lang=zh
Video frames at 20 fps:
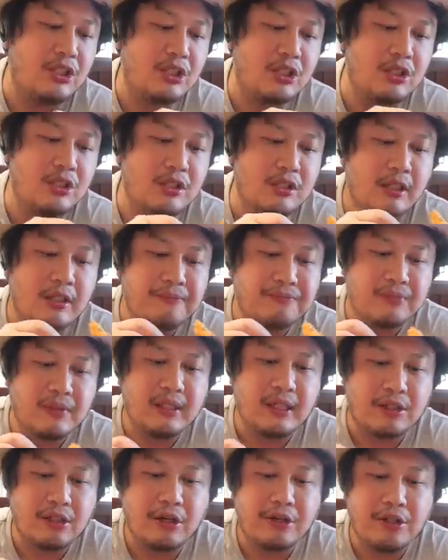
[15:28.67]
翅
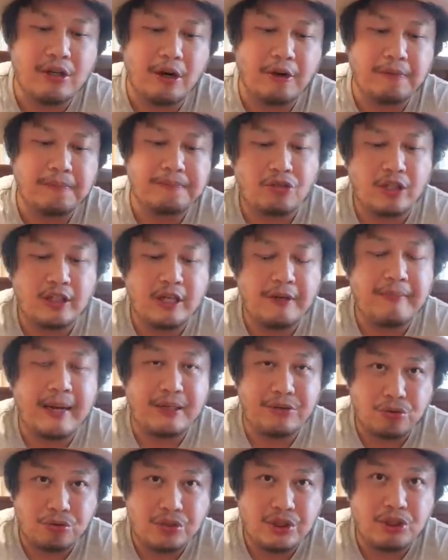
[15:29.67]
也都有，所以可以
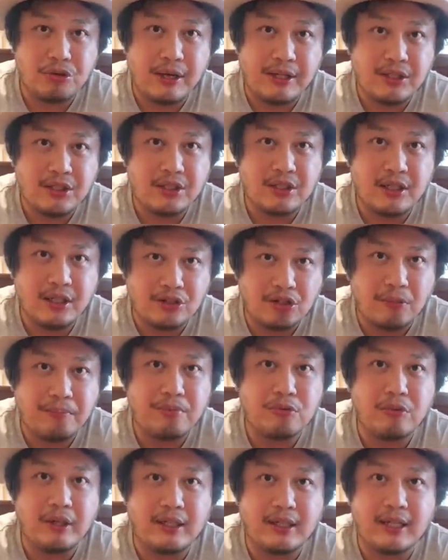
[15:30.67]
满足喜欢吃各种
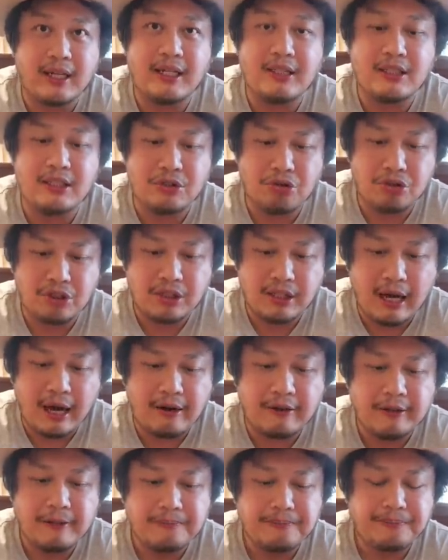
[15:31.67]
部位的可以自己去
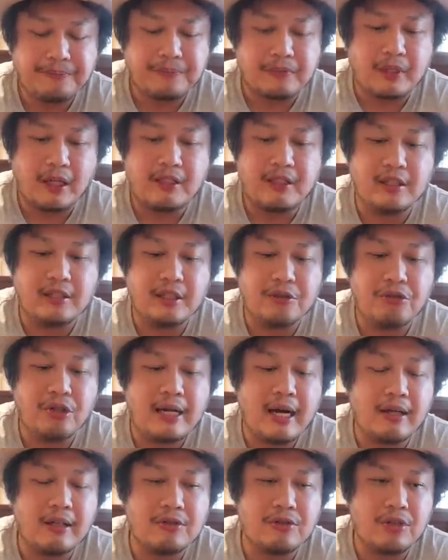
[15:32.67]
挑。 而且呢，因为
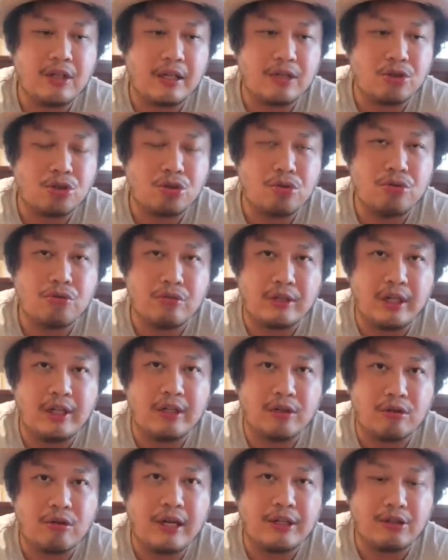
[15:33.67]
它出炉的
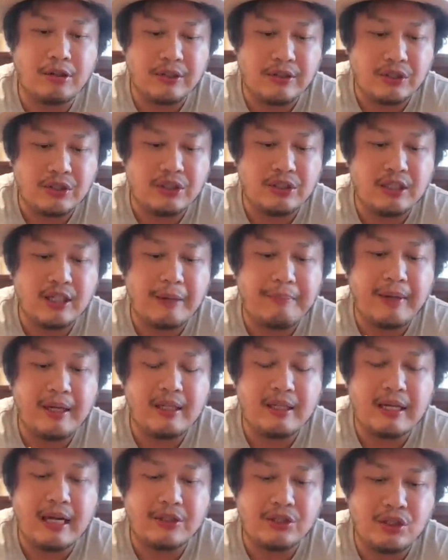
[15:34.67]
很快，都很新鲜。它
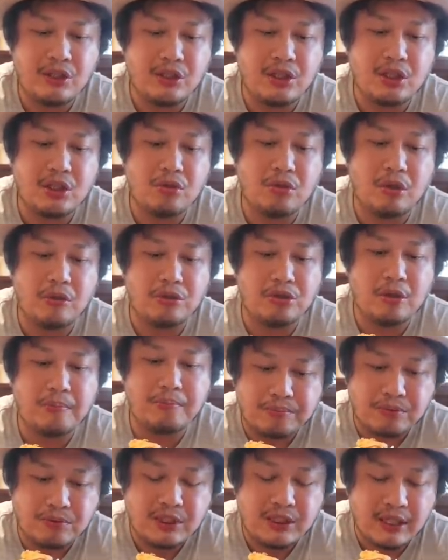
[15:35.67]
配方试吃过，我就
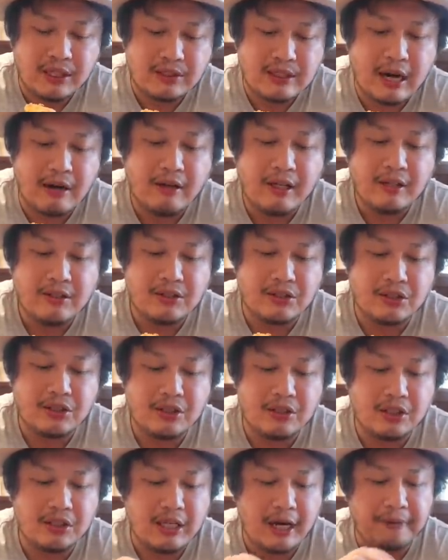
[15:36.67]
不介绍。只
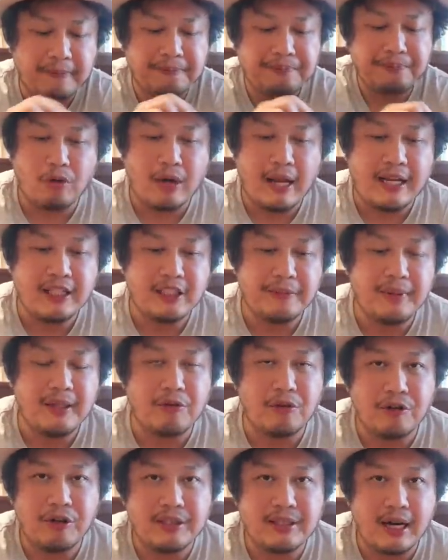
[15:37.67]
是呢，像我来这
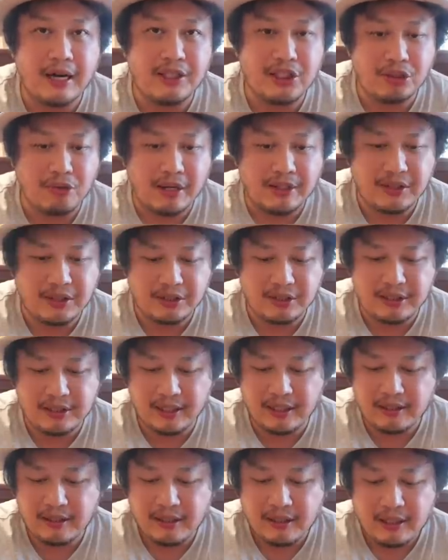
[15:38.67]
边，我会常常喜欢吃一些